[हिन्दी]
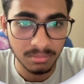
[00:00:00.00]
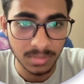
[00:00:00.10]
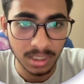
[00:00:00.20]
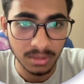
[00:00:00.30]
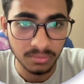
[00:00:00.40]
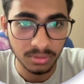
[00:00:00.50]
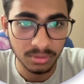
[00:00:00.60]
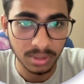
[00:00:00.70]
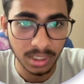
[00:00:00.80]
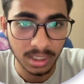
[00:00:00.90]
लेकिन वो
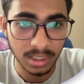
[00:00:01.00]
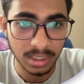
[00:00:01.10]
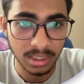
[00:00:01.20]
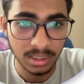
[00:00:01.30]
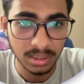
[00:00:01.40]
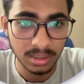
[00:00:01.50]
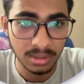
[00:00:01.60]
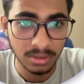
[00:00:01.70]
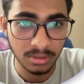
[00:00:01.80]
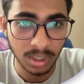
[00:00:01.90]
तो है नहीं
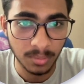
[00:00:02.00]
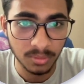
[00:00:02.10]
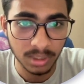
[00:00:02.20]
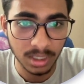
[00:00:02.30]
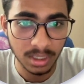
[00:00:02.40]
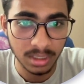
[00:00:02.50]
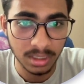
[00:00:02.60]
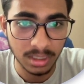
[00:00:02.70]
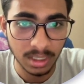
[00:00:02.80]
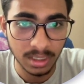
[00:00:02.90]
तो आपको क्या कर
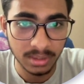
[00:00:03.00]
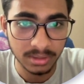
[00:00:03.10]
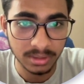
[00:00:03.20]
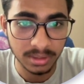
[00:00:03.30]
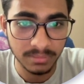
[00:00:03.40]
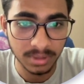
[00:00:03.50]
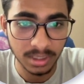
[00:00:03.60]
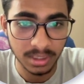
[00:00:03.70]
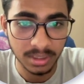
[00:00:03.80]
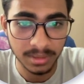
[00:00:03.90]
देना है
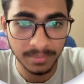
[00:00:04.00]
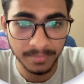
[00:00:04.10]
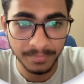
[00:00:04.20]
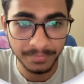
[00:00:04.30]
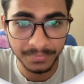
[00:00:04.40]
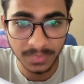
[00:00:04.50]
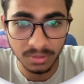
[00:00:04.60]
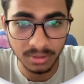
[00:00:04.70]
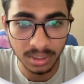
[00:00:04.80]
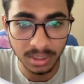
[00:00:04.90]
सर्टिफिकेट
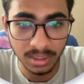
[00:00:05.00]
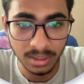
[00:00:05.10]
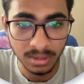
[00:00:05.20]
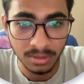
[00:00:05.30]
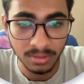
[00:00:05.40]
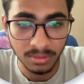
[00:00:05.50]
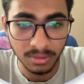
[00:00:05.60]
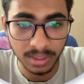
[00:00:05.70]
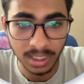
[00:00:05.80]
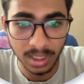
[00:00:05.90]
ओके
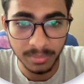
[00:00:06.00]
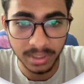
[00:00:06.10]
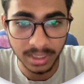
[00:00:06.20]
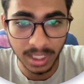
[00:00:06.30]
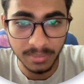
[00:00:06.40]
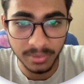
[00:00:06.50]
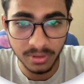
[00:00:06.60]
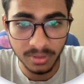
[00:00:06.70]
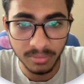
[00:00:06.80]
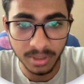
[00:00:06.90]
और यहाँ पे टाइप
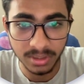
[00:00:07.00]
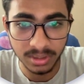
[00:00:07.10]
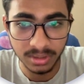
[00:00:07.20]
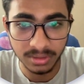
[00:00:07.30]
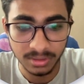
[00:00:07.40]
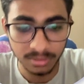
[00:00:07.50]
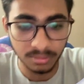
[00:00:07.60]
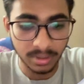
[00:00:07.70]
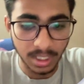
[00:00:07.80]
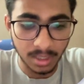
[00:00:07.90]
योर मेजर
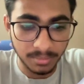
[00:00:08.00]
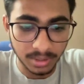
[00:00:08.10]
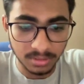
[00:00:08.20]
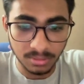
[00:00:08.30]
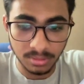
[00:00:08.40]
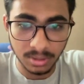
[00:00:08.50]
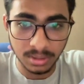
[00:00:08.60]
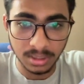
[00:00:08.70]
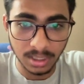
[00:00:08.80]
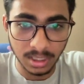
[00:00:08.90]
तो यहाँ पे इसको कर
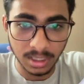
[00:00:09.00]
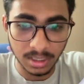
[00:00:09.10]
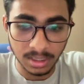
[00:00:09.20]
देना है